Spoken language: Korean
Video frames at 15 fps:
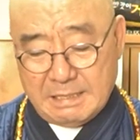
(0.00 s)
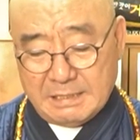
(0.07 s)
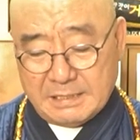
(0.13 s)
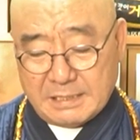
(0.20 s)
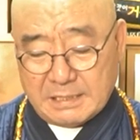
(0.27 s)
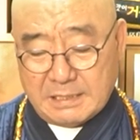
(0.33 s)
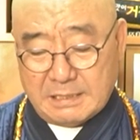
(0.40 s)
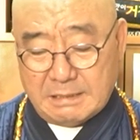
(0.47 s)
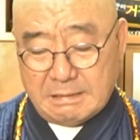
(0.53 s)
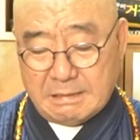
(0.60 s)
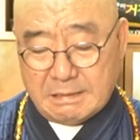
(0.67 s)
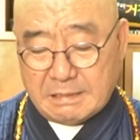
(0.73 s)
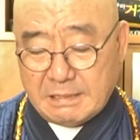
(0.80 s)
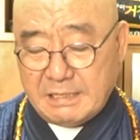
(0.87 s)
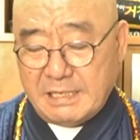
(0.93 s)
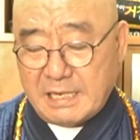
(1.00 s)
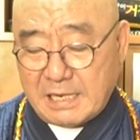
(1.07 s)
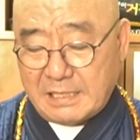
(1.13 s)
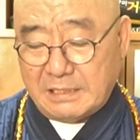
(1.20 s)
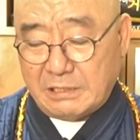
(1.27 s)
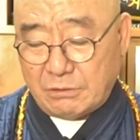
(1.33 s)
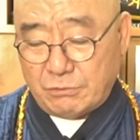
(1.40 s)
제가 그리
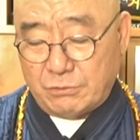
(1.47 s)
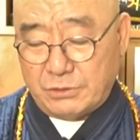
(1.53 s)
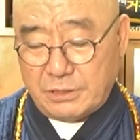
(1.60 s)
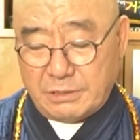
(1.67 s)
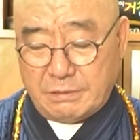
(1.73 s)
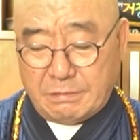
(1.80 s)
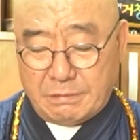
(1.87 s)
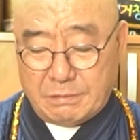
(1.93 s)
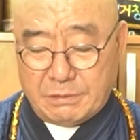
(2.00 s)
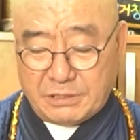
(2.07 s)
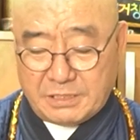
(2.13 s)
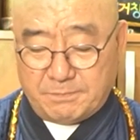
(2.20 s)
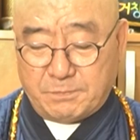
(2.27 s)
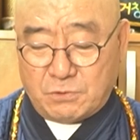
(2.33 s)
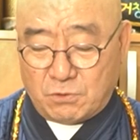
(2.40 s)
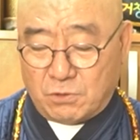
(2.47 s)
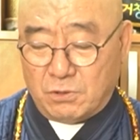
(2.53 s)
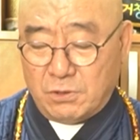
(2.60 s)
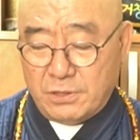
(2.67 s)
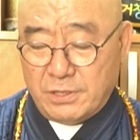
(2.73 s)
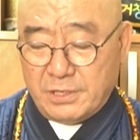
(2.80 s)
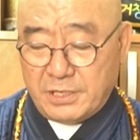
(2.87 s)
이야기 드리고
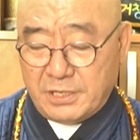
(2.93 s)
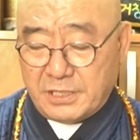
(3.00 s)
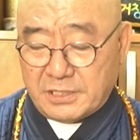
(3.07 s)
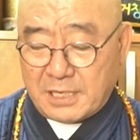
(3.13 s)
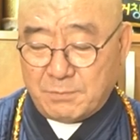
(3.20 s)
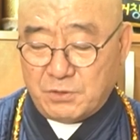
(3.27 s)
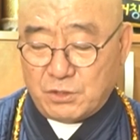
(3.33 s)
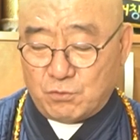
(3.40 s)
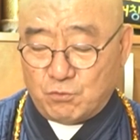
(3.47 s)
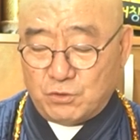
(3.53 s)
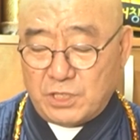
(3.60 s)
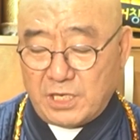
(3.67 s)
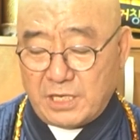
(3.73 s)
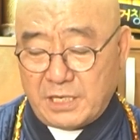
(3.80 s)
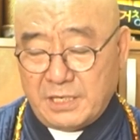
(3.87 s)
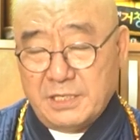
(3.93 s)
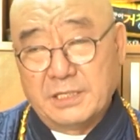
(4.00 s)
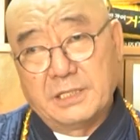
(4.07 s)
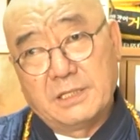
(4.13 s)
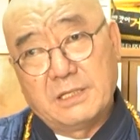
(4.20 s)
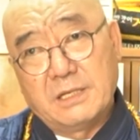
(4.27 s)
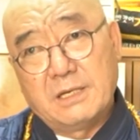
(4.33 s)
싶고 이
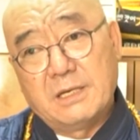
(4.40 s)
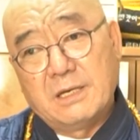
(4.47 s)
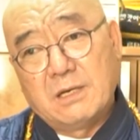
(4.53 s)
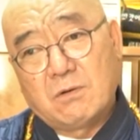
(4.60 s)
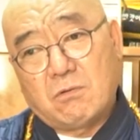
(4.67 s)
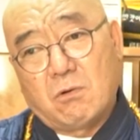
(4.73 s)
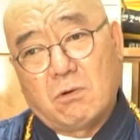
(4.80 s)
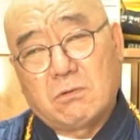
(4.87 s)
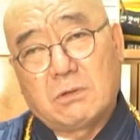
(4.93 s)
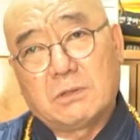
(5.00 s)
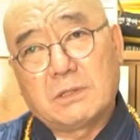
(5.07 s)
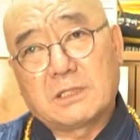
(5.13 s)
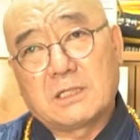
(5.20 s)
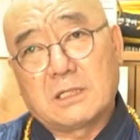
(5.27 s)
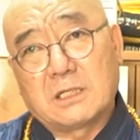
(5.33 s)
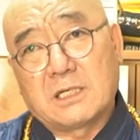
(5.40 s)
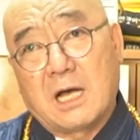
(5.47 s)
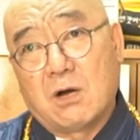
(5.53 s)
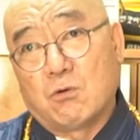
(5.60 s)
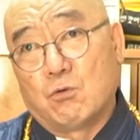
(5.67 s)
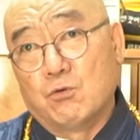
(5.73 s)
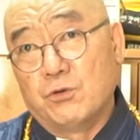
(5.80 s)
39세는 꼭
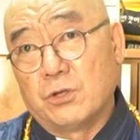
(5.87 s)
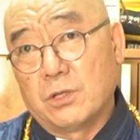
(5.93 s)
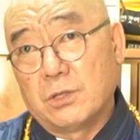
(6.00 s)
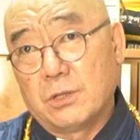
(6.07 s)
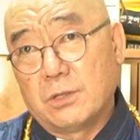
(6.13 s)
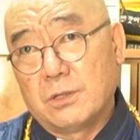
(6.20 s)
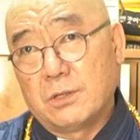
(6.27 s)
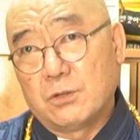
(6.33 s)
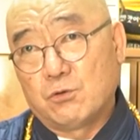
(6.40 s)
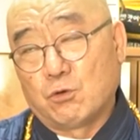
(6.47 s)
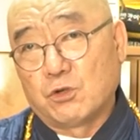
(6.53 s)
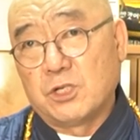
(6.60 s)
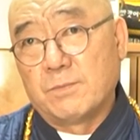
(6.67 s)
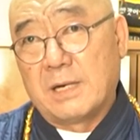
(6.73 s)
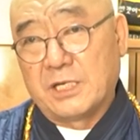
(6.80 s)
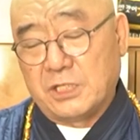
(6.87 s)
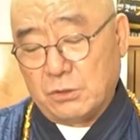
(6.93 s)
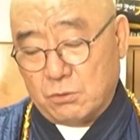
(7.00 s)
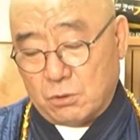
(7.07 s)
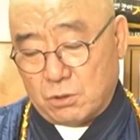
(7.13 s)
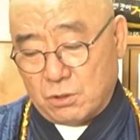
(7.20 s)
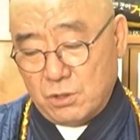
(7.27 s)
사고운
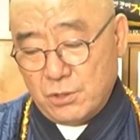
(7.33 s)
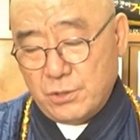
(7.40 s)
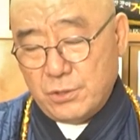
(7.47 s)
조심하시고